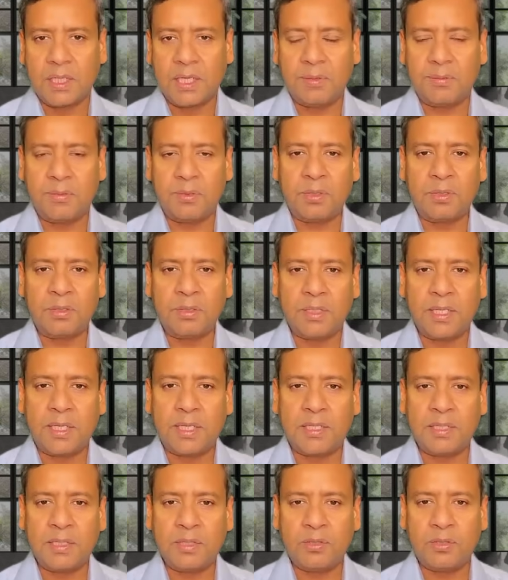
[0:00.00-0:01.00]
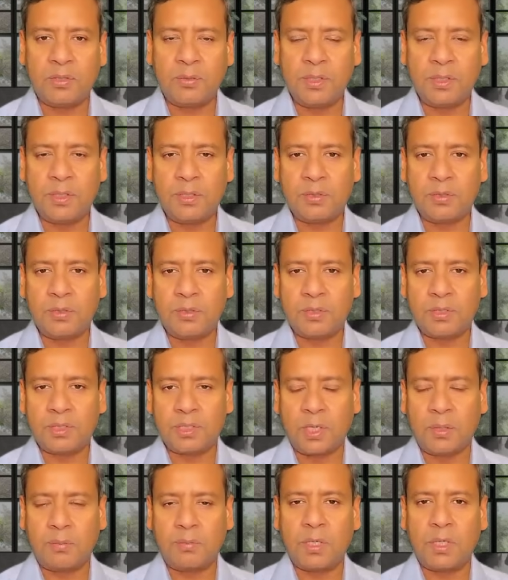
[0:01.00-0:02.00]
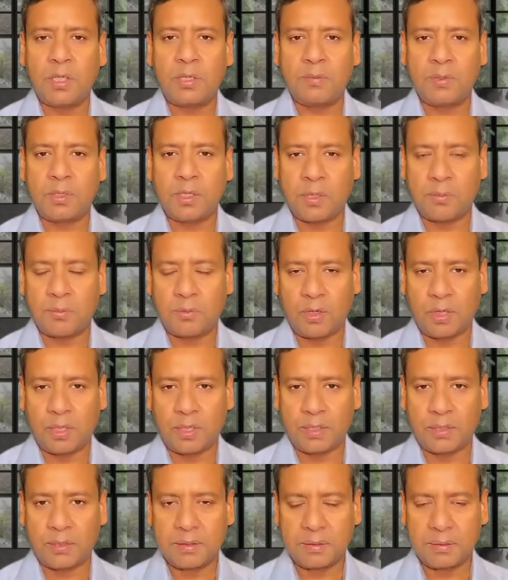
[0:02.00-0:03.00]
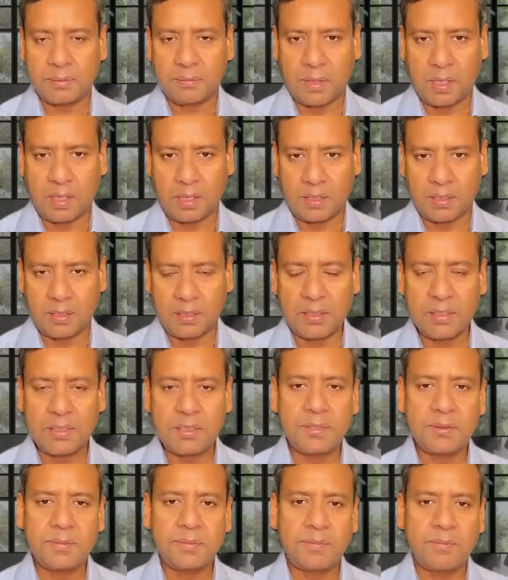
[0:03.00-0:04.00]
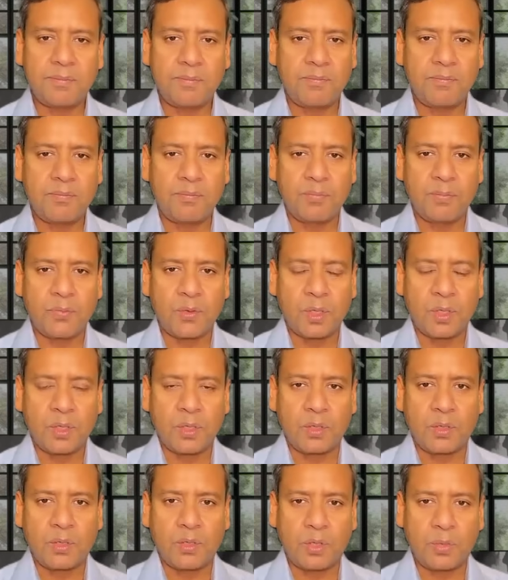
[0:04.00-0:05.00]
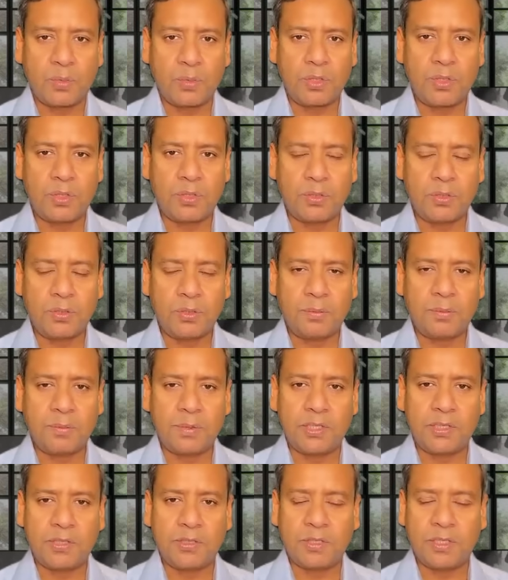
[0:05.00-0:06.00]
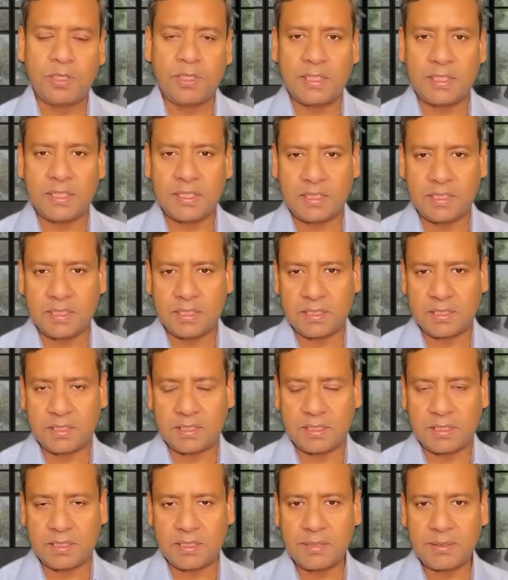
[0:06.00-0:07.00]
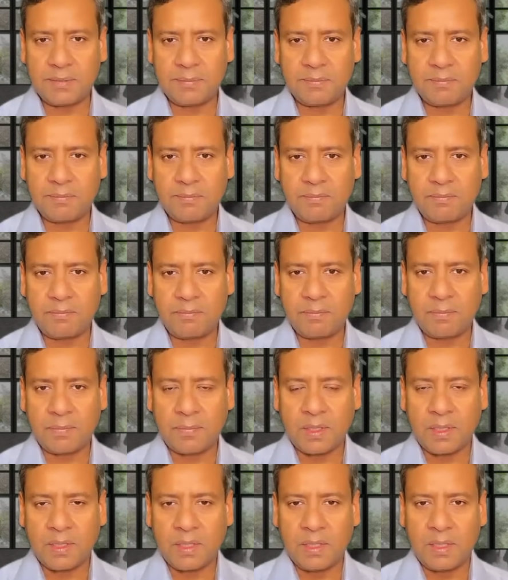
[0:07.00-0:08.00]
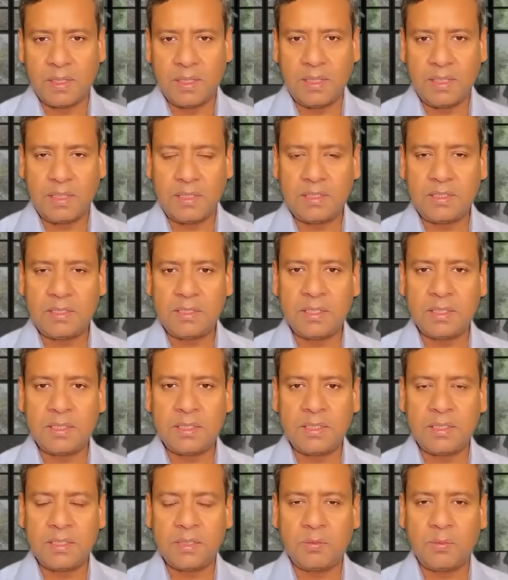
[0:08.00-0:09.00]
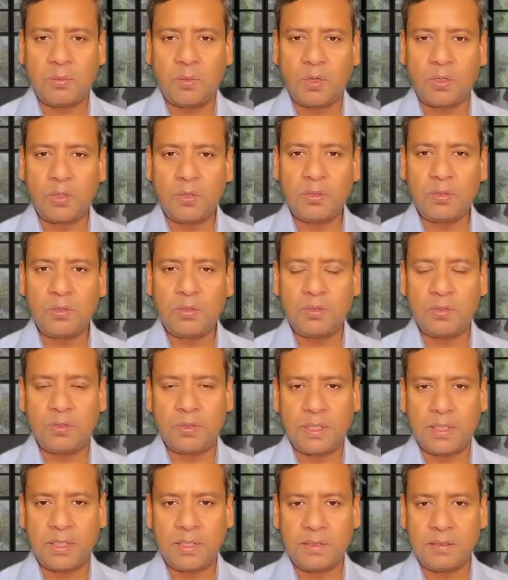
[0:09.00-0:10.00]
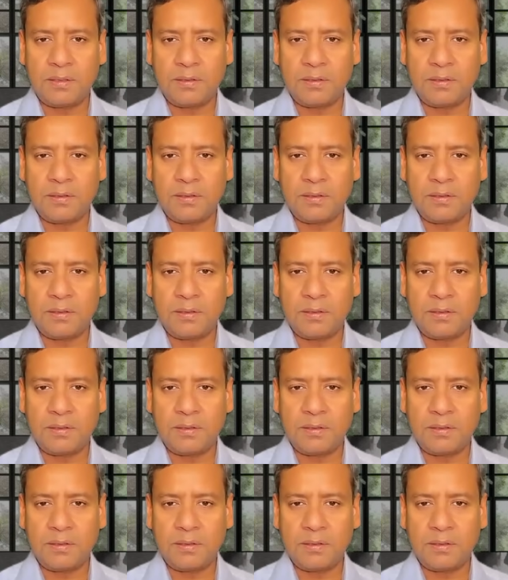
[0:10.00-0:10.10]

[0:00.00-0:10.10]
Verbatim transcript: এবং একটি অমিত সম্ভাবনাময় বাংলাদেশ ক্রমশ পেছনের দিকে যেতে যেতে এটি যে একটি বন্য যুগে